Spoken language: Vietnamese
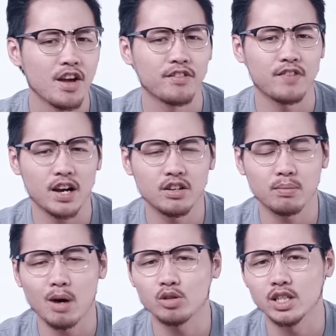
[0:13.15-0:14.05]
và được
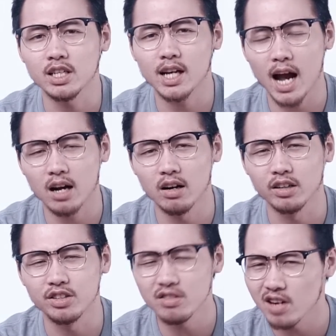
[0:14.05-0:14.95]
báo chí ca ngợi
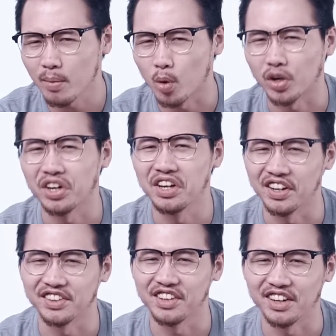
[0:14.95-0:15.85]
như là một hiện
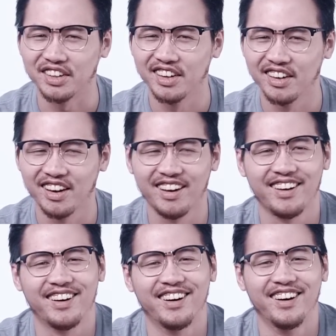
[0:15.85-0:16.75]
tượng.
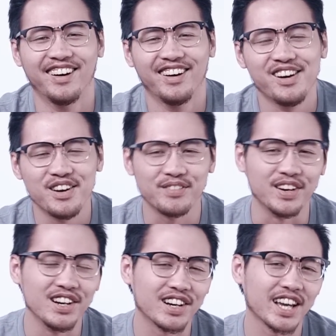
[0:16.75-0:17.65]
À, với
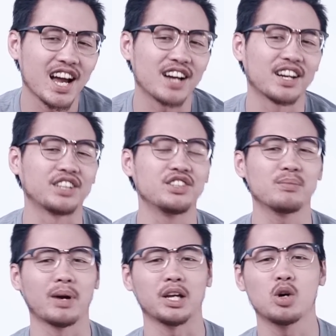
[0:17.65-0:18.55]
lượng khách hàng đặt trước
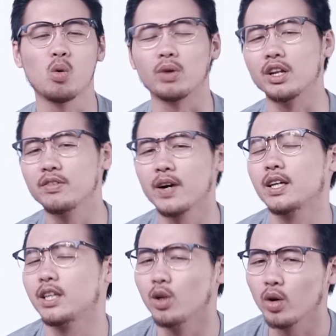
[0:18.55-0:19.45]
máy khủng đến như vậy
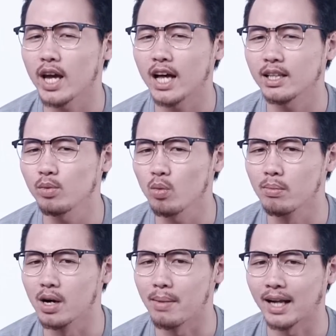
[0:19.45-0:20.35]
thì Nokia tiếp tục
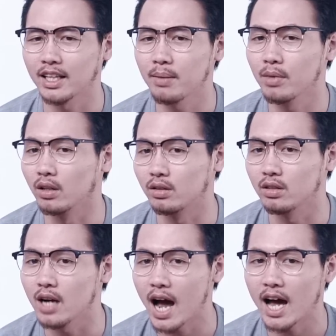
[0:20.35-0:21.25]
mở bán thêm đợt
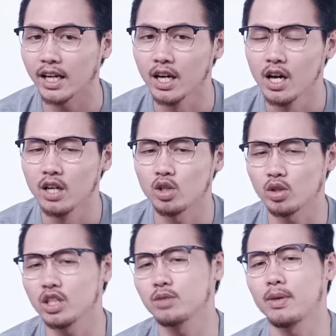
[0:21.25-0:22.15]
thứ hai cho
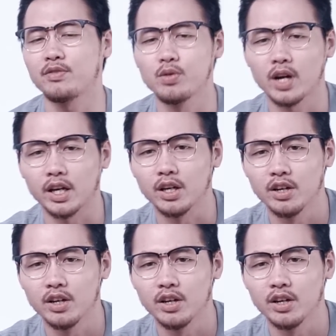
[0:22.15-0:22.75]
chiếc smartphone này